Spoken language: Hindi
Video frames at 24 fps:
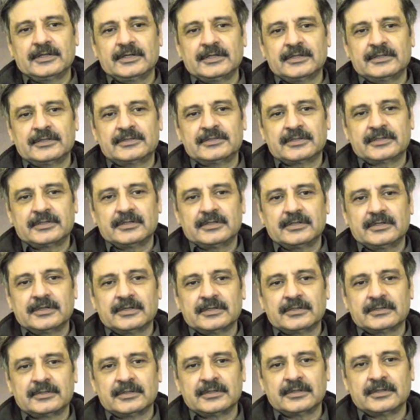इस
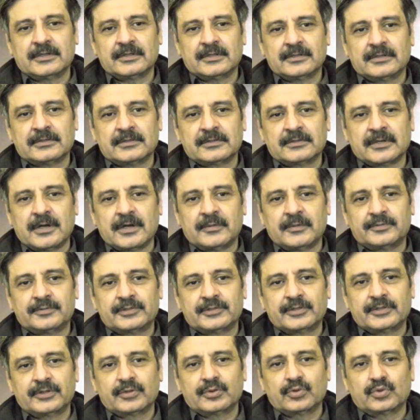हिसाब
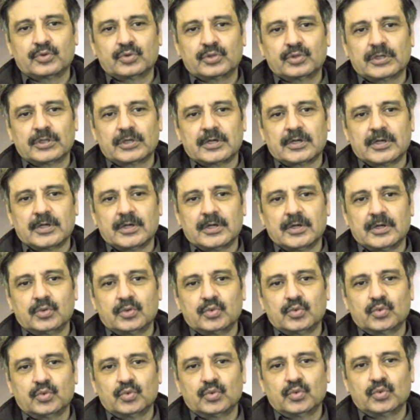से गुज़र रहा
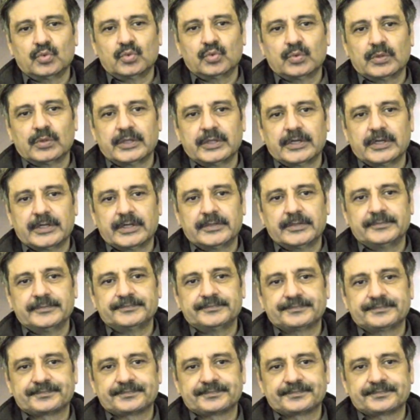हूँ लेकिन